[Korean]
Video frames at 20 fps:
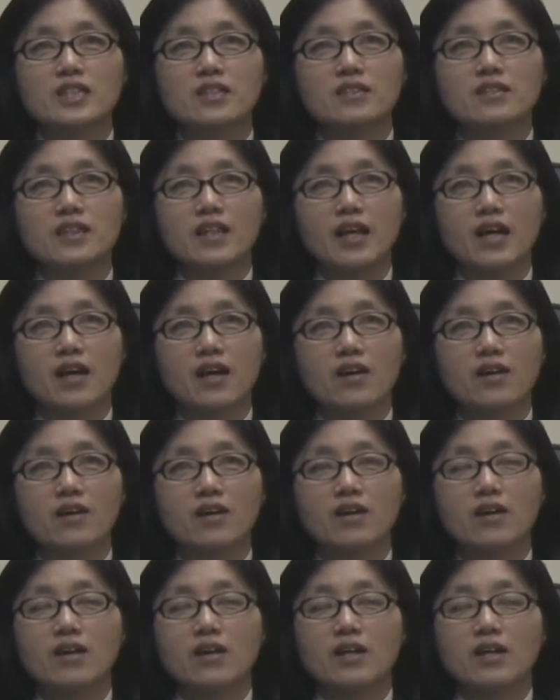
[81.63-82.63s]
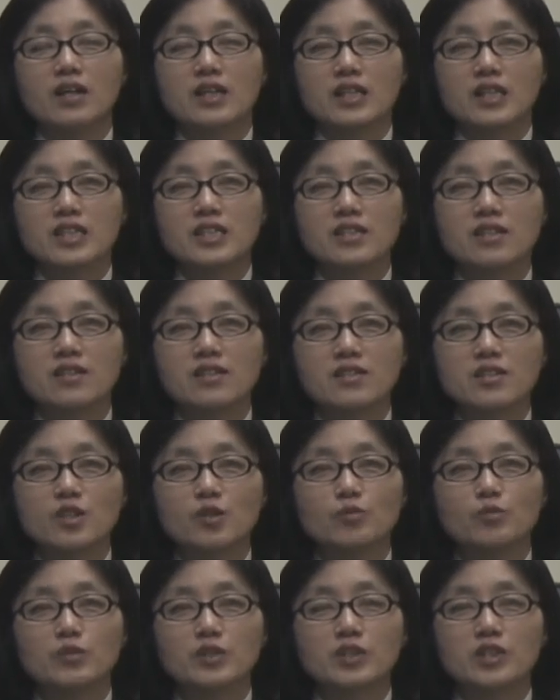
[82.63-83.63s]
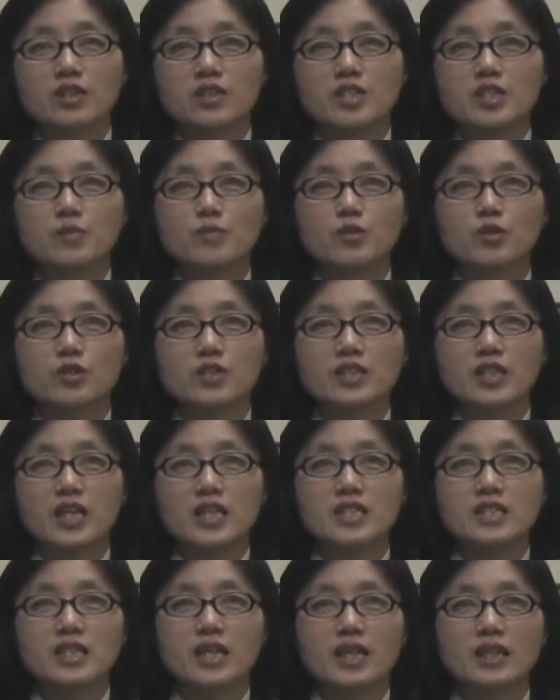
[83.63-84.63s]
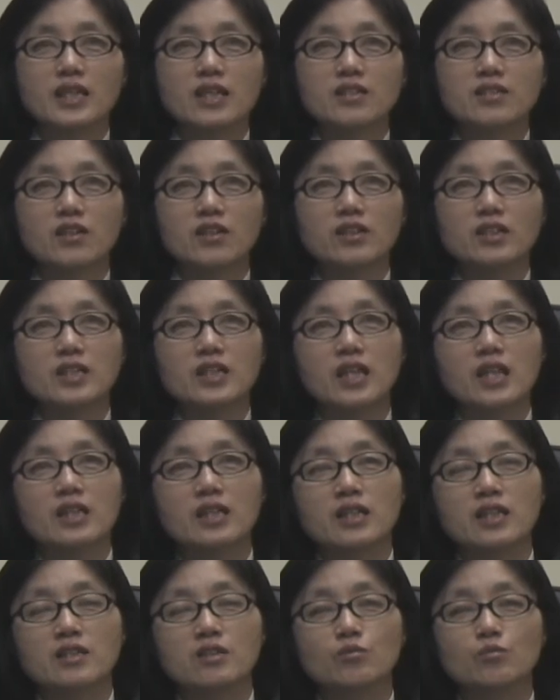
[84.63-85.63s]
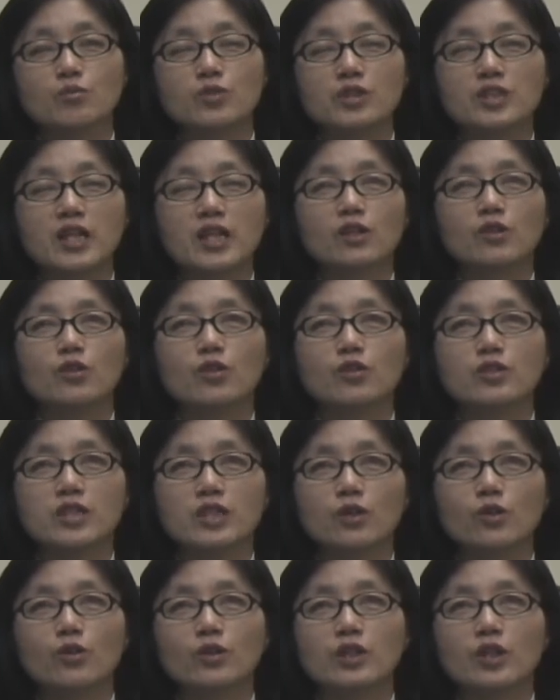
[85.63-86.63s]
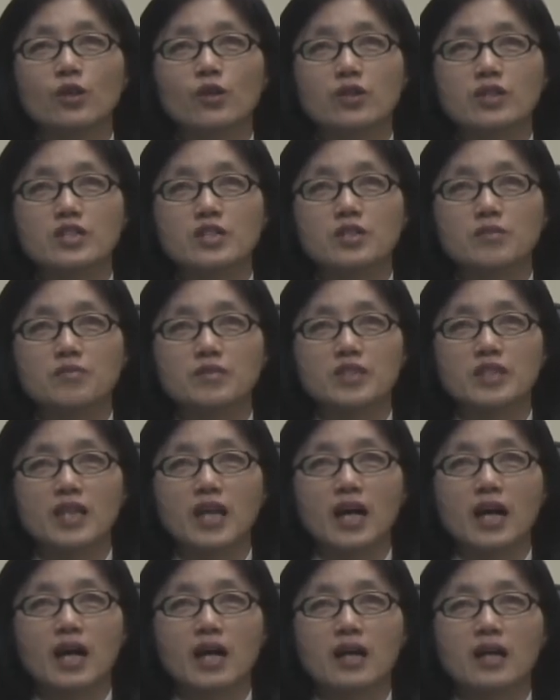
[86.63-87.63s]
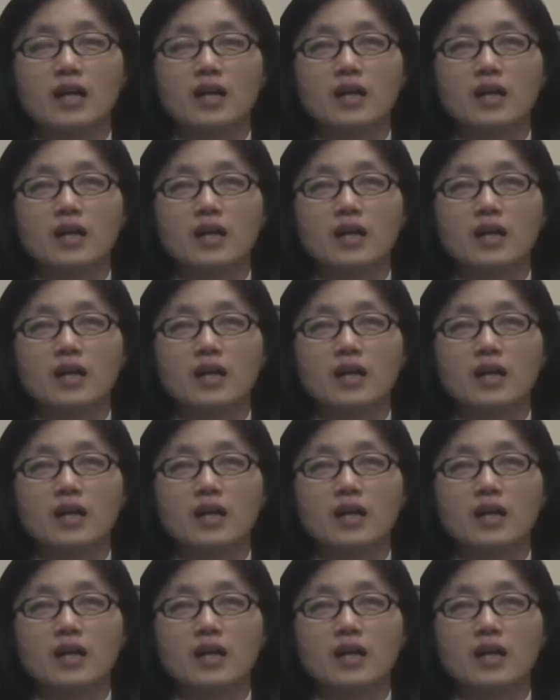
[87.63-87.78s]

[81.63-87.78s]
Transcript: 있는데요. 2년 전부터 16세 이상의 성인에게는 무상으로 제공되고 있습니다.